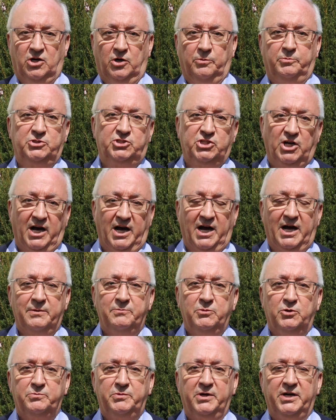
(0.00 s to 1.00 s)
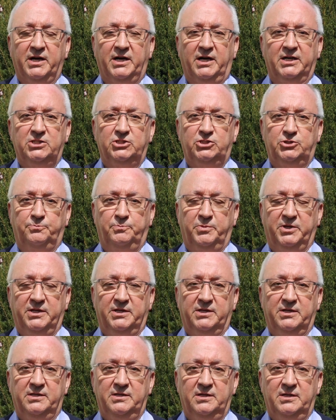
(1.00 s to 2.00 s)
Ob ich arm oder reich
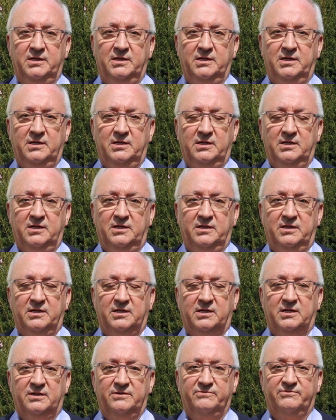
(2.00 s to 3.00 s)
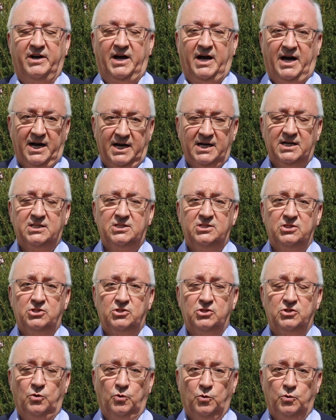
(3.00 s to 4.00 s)
bin,
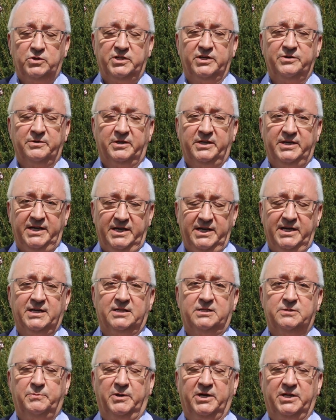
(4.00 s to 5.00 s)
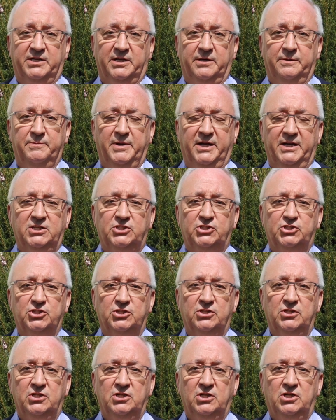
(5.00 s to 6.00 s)
verachtet oder geehrt bei den
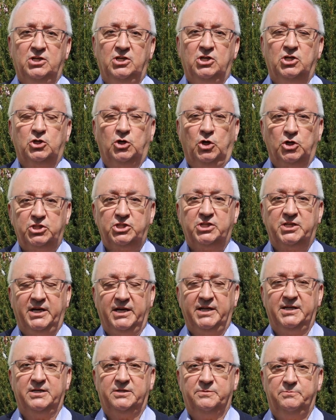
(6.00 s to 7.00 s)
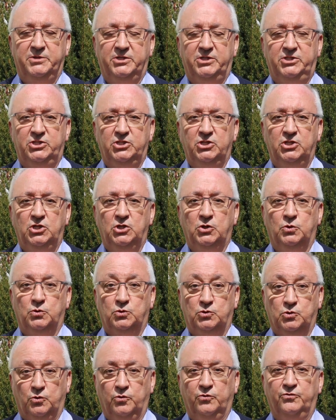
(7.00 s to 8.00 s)
Menschen, Gott kennt mich
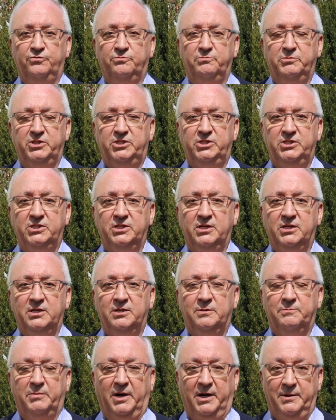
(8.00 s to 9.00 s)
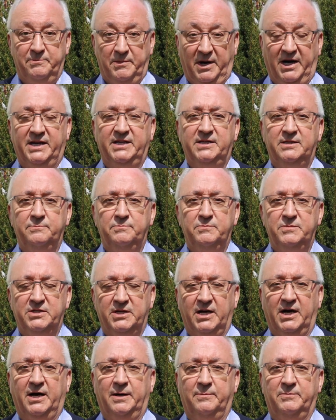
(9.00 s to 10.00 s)
und ruft mich bei meinem
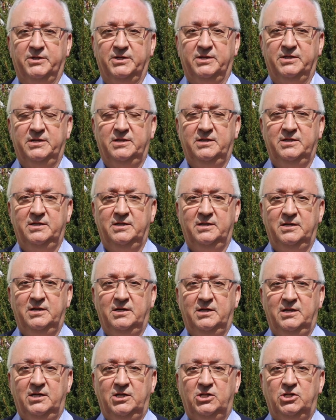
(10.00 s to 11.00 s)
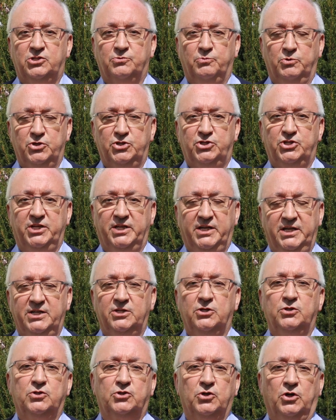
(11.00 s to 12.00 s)
Namen. Ich wünsche
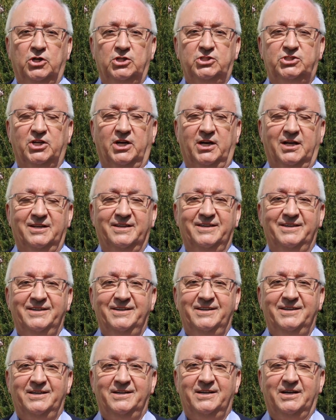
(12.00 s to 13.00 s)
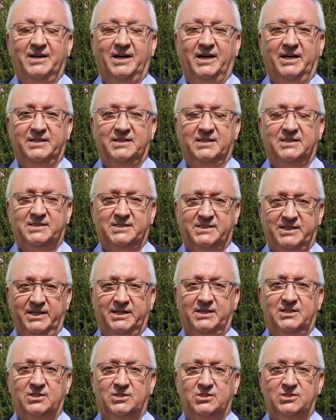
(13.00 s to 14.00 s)
Ihnen und euch alle einen
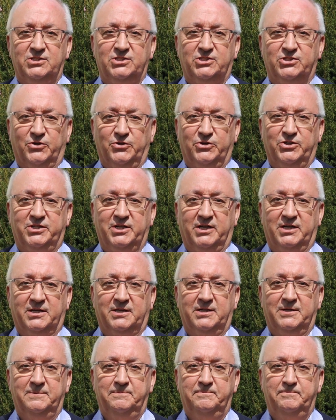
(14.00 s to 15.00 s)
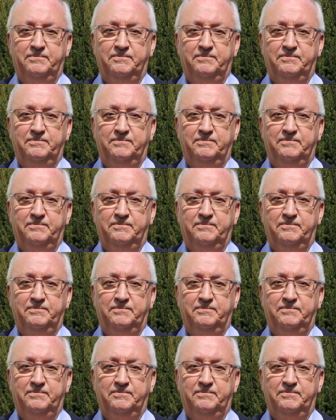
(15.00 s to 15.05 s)
gesegneten Sonntag.